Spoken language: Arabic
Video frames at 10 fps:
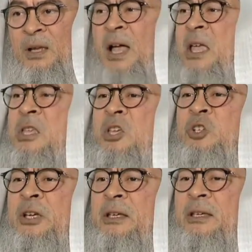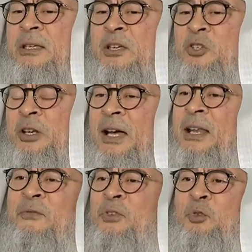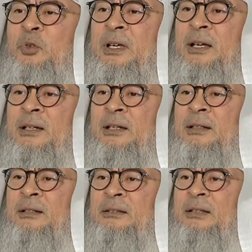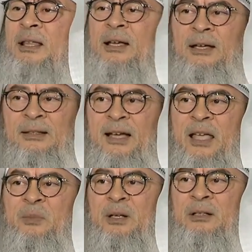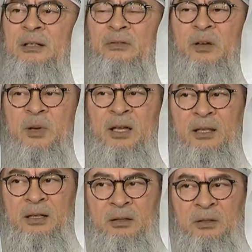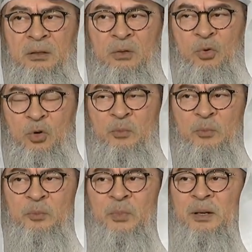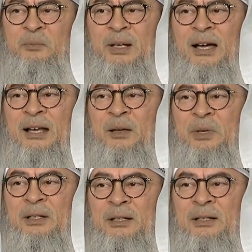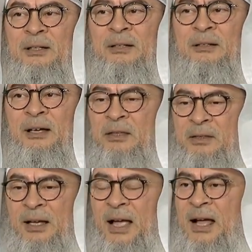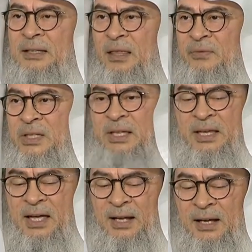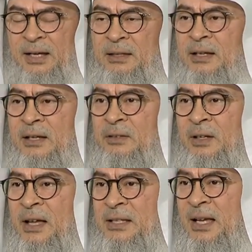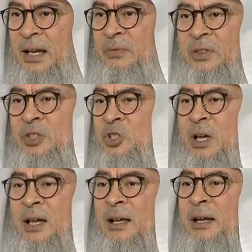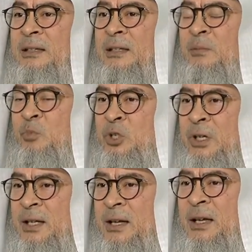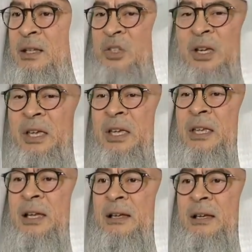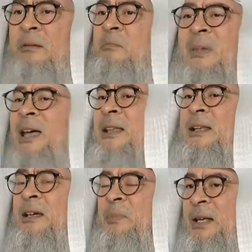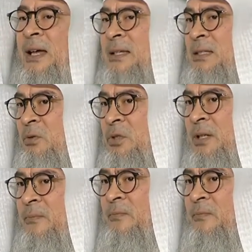أي شيء يجري عليك في الدنيا تذكر دائما فما ظنكم برب العالمين عندك حادث في السيارة عندك خسارة في التجارة عندك مشكلة صحية ما ظنك بالله عز وجل